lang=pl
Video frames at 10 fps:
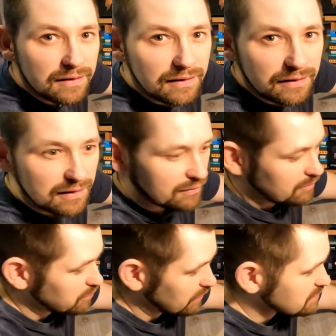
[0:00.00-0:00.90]
E, ja
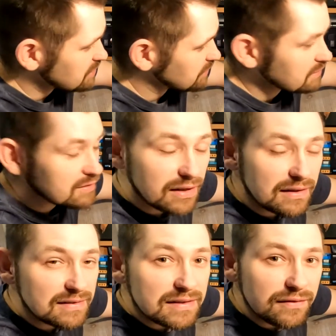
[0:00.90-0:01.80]
Wam pokażę, co
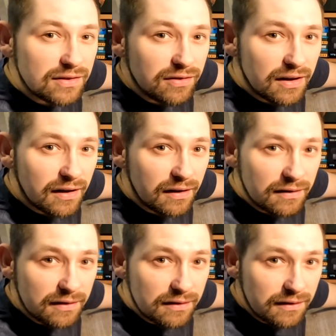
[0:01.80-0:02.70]
taki zestaw zawiera,
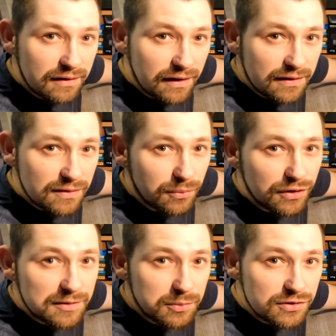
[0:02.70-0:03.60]
jakie są
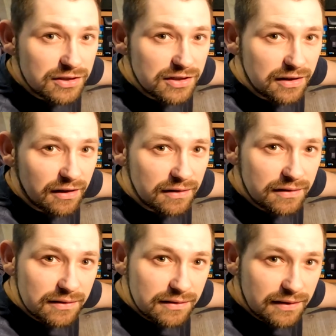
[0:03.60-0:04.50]
moje spostrzeżenia
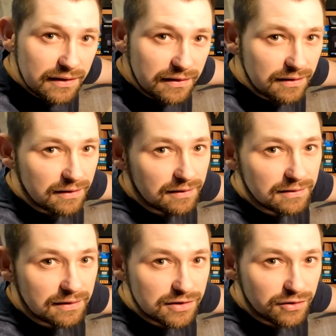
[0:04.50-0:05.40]
takie na,
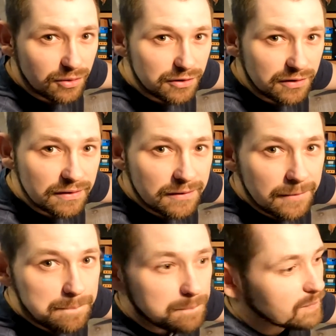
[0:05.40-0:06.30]
na dzień dobry
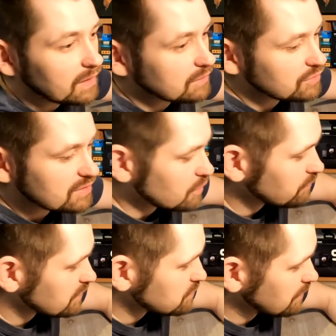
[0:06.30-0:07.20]
to, co
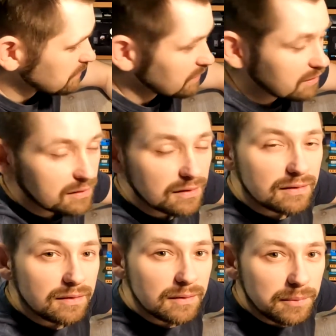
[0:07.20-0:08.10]
zauważyłem tak
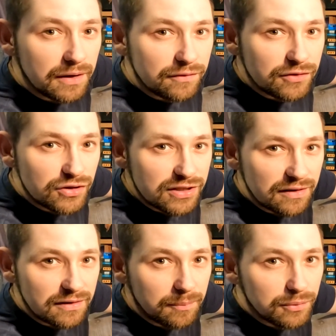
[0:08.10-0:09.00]

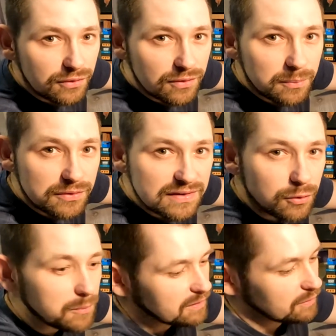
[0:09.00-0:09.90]
pierwszorzędnie po, po
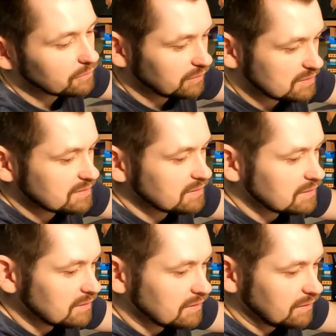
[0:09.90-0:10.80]
zakupie tego, więc
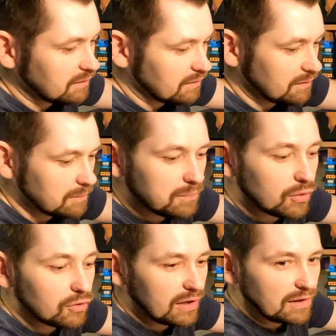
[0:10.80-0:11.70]
po
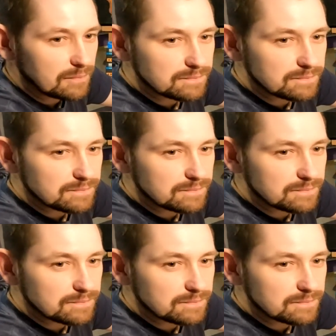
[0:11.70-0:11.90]
kolei.